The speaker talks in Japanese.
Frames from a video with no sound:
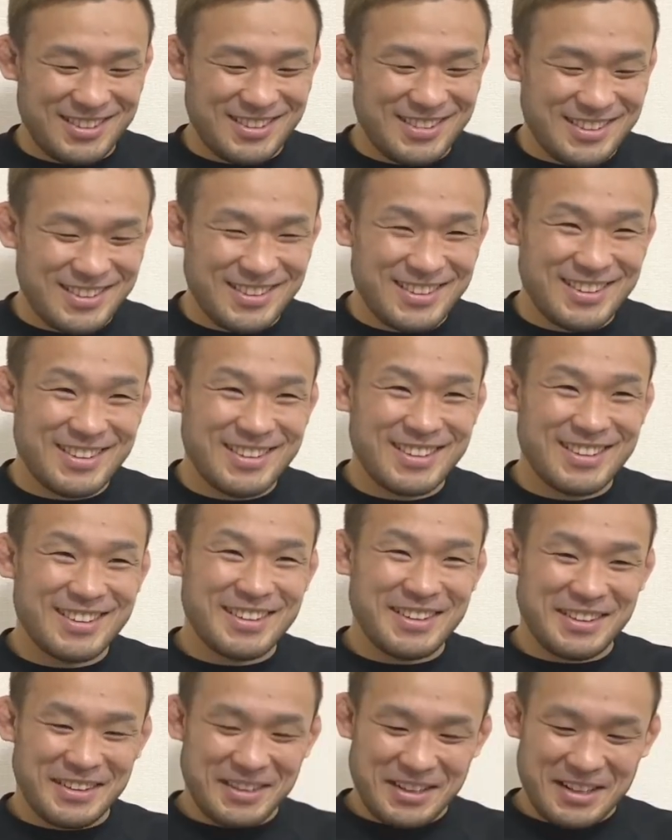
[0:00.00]
感謝し
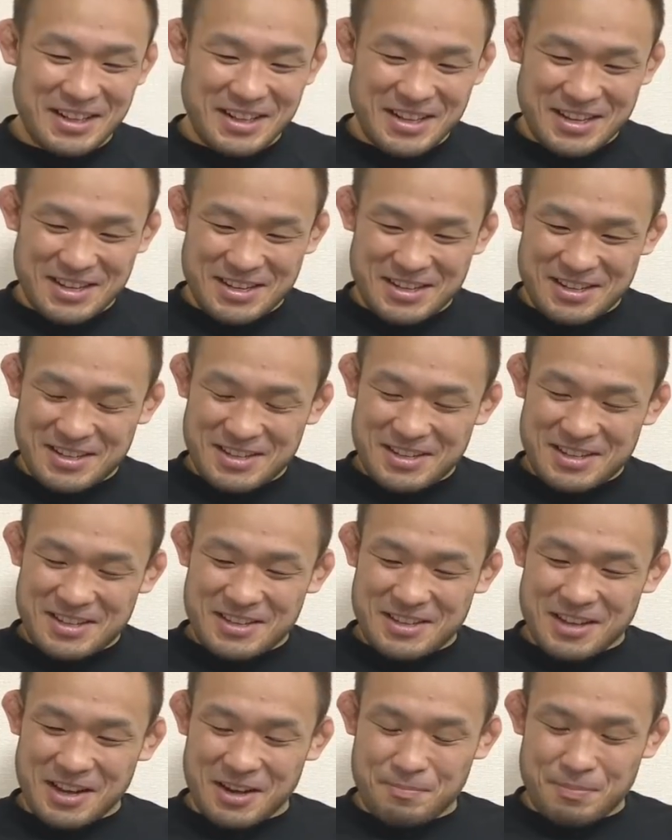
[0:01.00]
かないです。
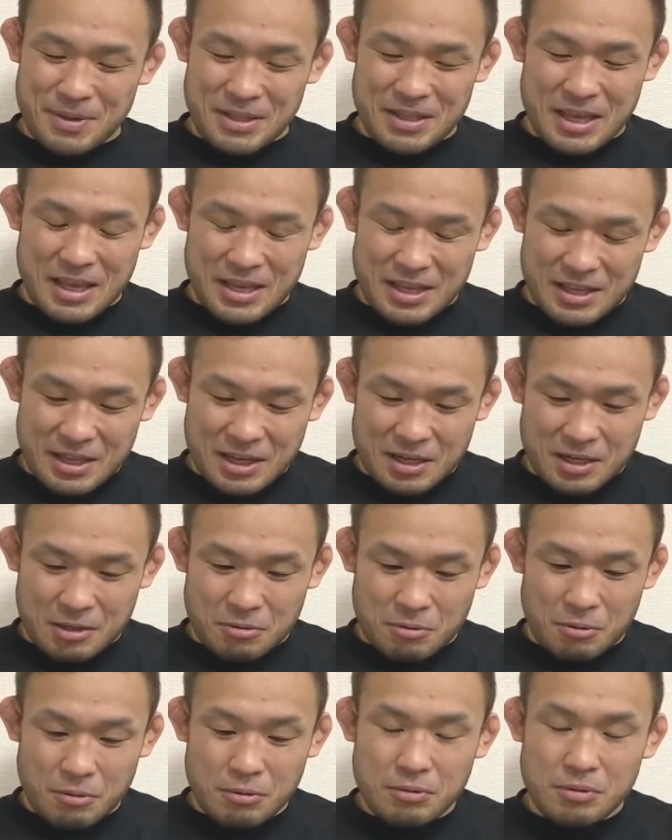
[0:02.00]
やっぱね、なんか
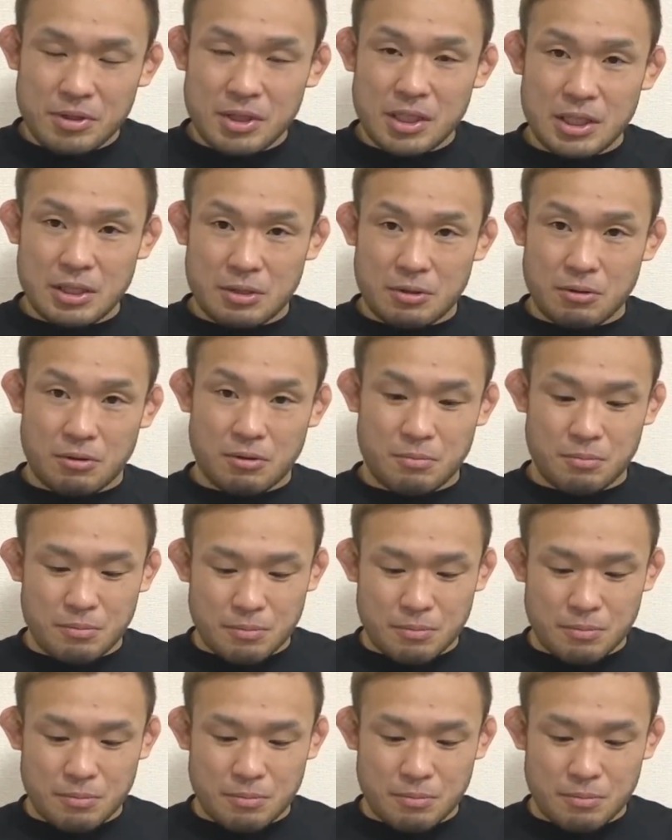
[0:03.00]
こう大きいと